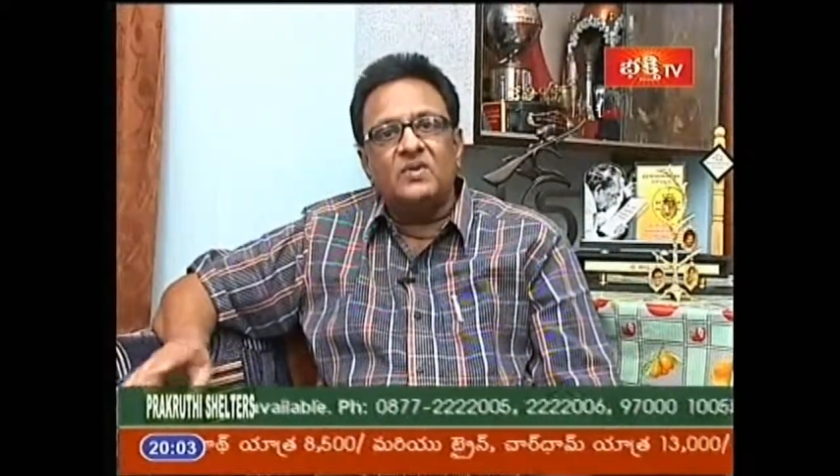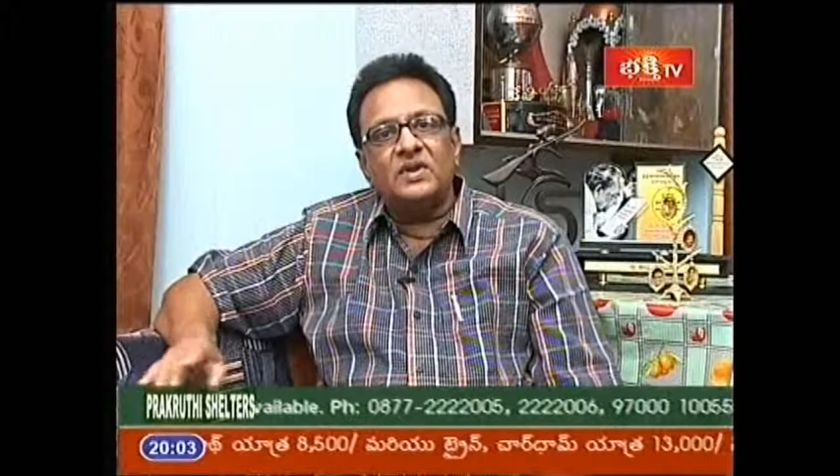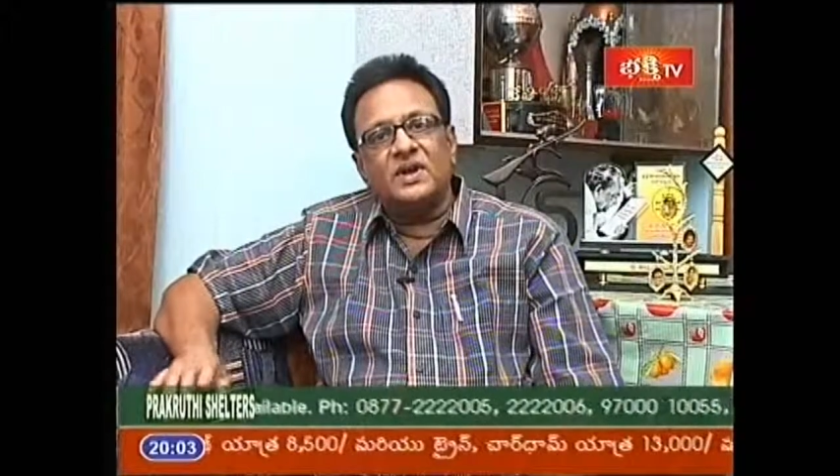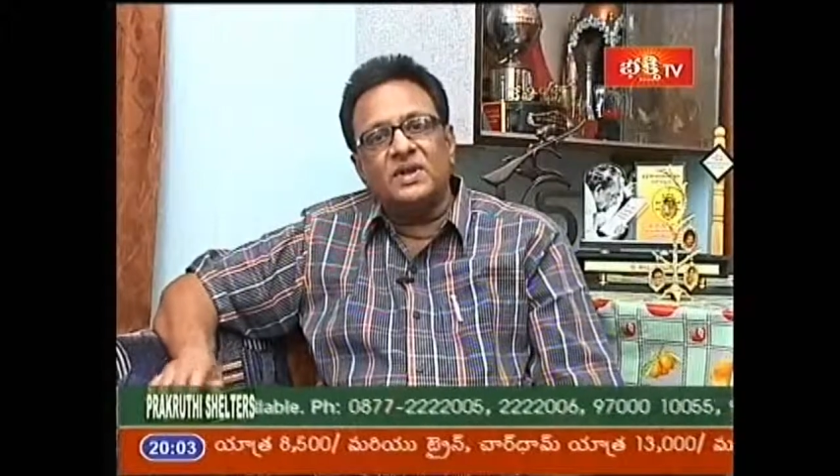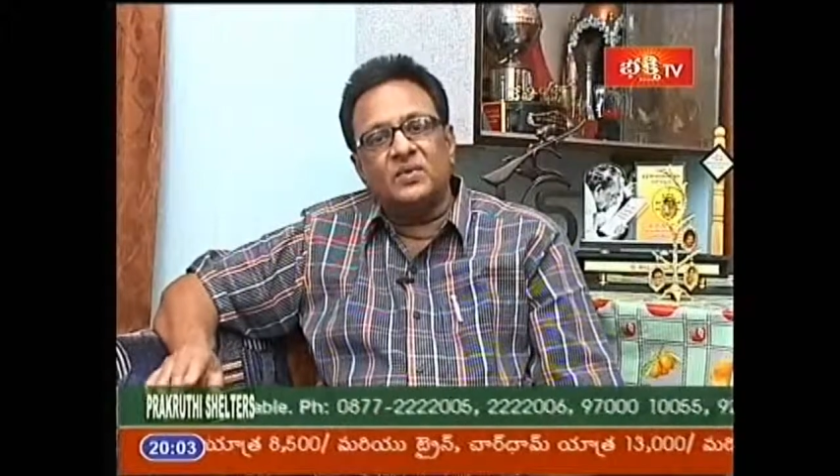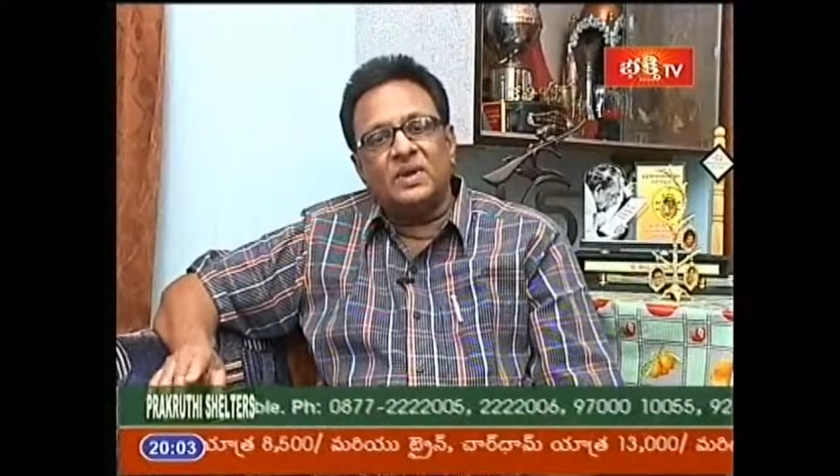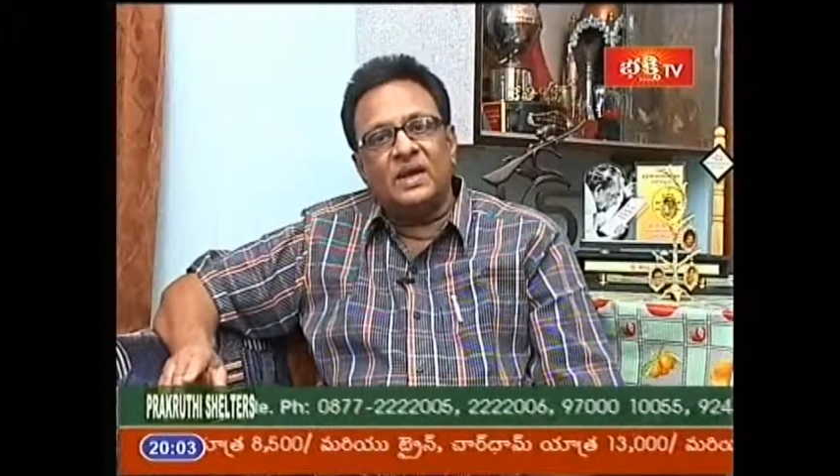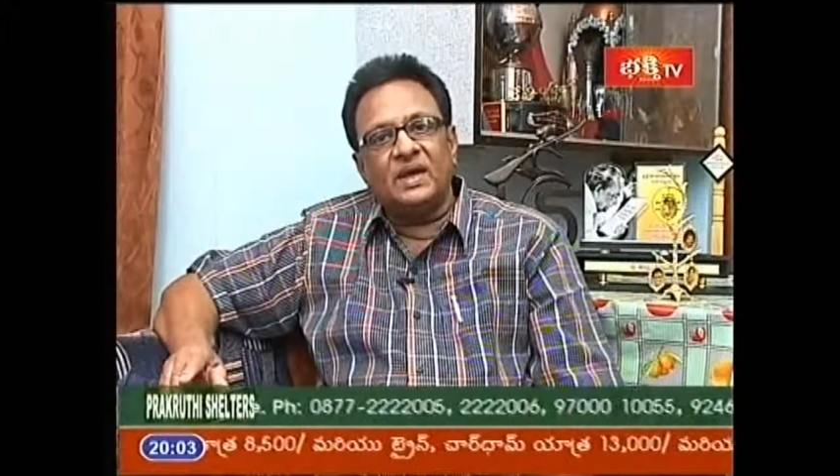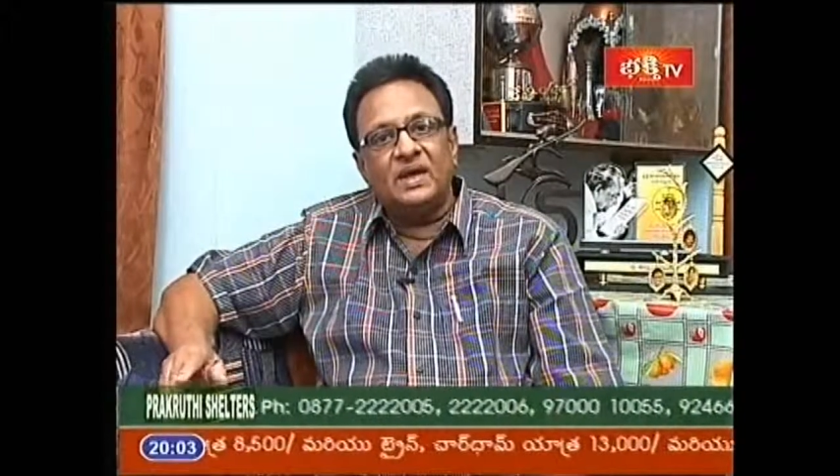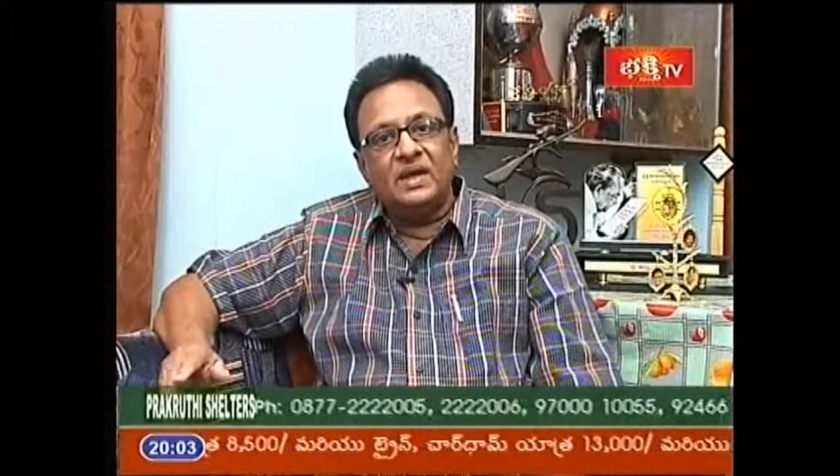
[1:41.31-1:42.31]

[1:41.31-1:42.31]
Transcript: కావ్యాలన్నీ కూడా